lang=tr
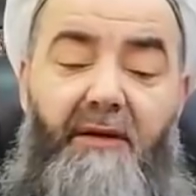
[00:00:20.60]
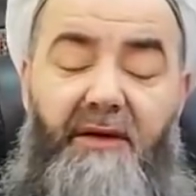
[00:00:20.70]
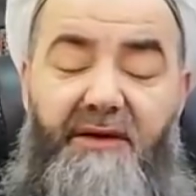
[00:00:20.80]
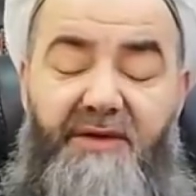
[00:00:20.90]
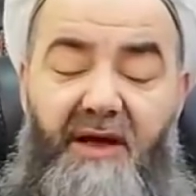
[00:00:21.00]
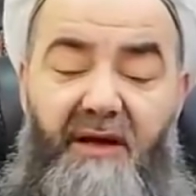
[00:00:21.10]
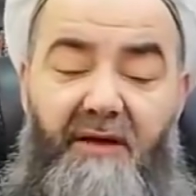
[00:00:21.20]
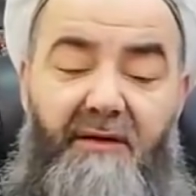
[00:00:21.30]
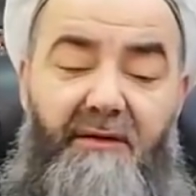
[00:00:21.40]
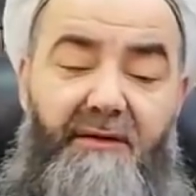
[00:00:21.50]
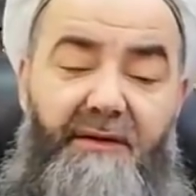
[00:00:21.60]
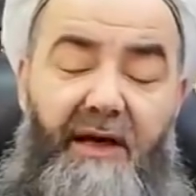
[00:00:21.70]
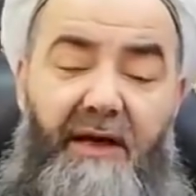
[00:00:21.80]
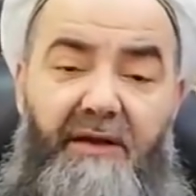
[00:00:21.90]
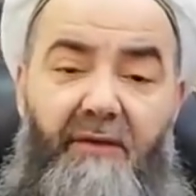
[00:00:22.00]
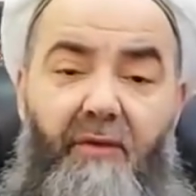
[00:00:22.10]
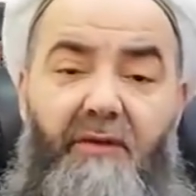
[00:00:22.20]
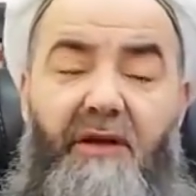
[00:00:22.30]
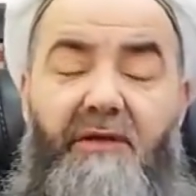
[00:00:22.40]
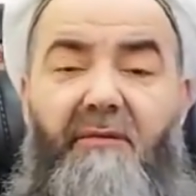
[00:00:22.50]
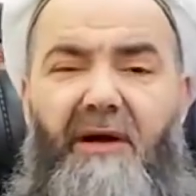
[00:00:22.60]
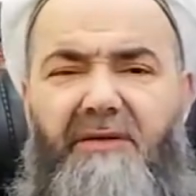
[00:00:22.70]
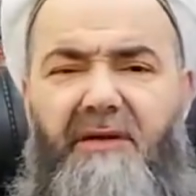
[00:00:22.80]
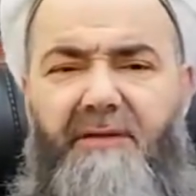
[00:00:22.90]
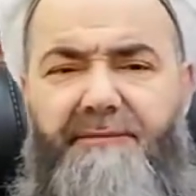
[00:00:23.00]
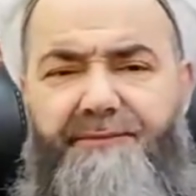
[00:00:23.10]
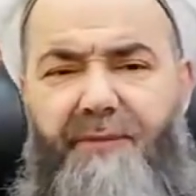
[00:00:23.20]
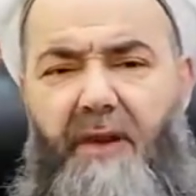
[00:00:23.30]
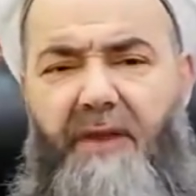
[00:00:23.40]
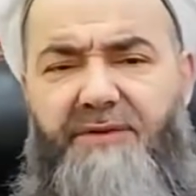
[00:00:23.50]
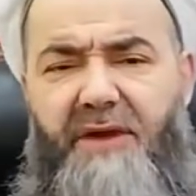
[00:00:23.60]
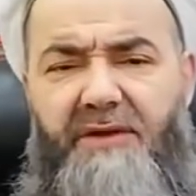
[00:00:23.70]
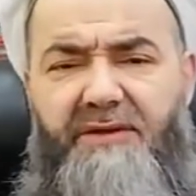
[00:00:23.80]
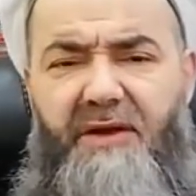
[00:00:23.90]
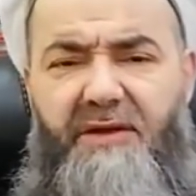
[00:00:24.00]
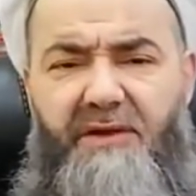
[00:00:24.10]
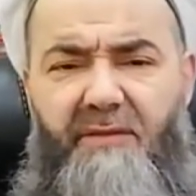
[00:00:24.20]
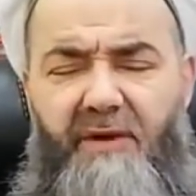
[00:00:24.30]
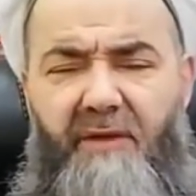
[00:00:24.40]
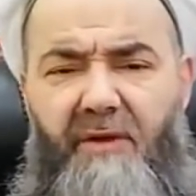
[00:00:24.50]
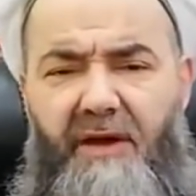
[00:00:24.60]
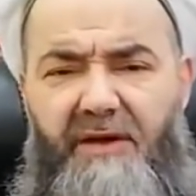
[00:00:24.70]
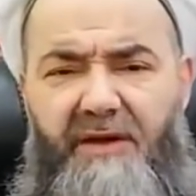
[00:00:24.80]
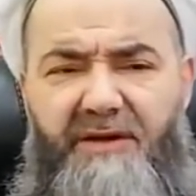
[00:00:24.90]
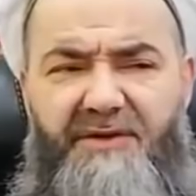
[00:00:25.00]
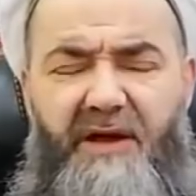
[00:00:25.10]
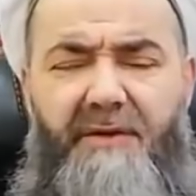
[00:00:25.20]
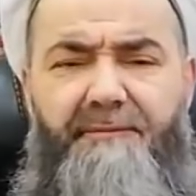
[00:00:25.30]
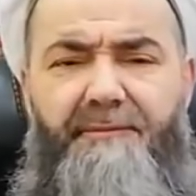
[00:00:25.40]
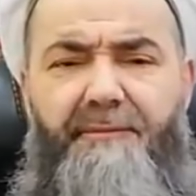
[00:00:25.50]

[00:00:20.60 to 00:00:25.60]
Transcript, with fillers: gece yani 17 Mart Salı çarşambaya bağlayan gece